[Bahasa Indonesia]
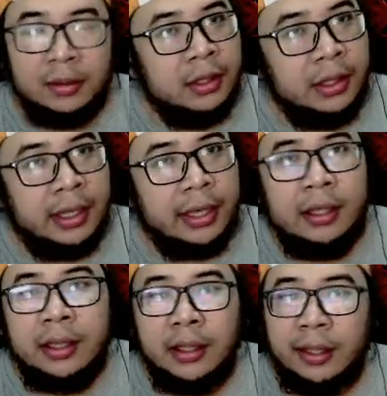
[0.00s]
jadi kayak
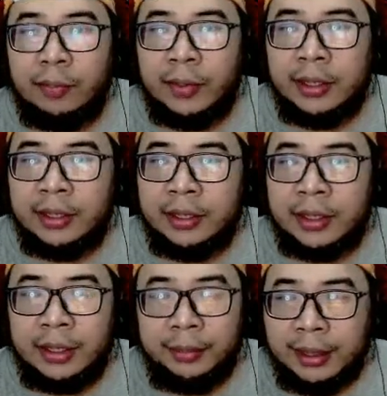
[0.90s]
gini ya gameplaynya ya
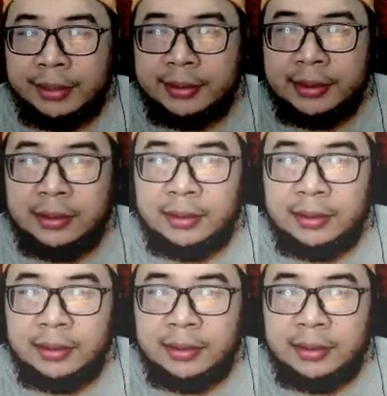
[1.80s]
keren banget sih